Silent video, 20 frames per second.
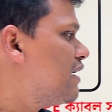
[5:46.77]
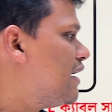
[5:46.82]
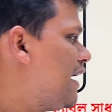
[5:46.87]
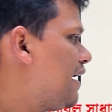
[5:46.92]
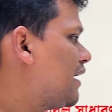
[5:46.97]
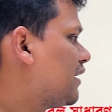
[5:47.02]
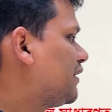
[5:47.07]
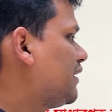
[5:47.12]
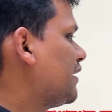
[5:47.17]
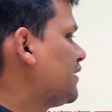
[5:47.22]

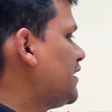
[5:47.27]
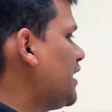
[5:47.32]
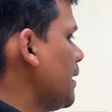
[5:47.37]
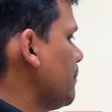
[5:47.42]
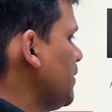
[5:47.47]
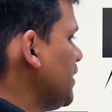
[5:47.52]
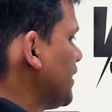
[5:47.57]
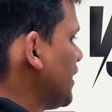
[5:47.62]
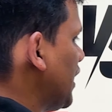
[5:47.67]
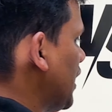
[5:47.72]
এটাতে
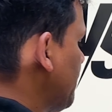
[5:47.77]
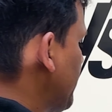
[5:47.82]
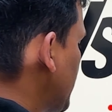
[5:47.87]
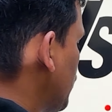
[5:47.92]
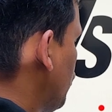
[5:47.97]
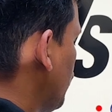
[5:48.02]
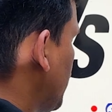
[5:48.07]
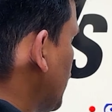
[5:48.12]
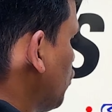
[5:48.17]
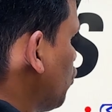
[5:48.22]
কেমিক্যালের
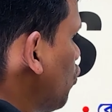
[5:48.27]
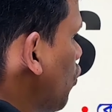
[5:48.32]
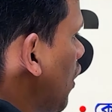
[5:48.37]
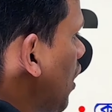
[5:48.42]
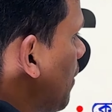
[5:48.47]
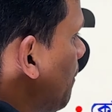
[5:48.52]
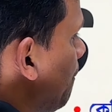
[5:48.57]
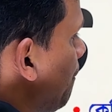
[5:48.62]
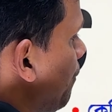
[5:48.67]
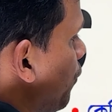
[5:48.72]
বিরুদ্ধে
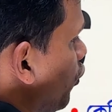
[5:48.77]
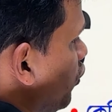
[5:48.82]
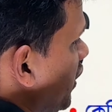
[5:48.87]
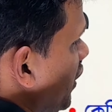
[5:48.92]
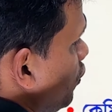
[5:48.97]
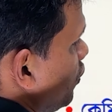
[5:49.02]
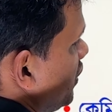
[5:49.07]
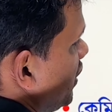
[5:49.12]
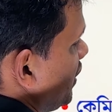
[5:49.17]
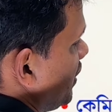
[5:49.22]
কম
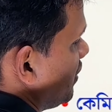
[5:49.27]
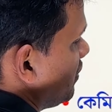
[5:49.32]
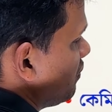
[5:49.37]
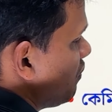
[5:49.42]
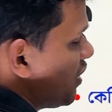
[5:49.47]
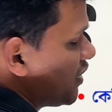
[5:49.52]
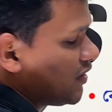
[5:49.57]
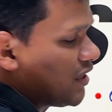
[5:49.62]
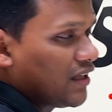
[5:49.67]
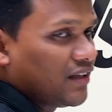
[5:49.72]
প্রতিরোধী
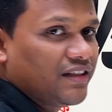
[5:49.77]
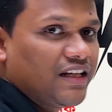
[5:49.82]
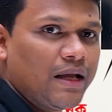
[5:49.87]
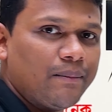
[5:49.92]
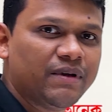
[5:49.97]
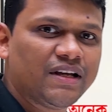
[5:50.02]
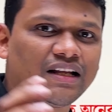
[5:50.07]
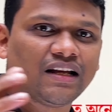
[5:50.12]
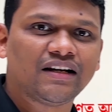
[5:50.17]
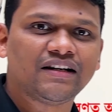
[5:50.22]
অর্থাৎ
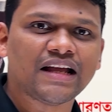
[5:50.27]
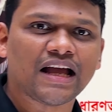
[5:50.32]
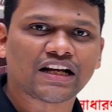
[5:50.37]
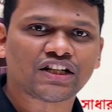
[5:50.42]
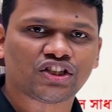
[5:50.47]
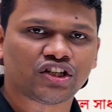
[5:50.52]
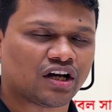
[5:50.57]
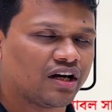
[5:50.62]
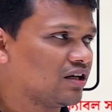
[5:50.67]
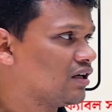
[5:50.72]
কেমিক্যালের
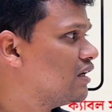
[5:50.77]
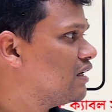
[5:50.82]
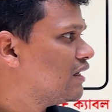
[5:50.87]
রিয়াকশন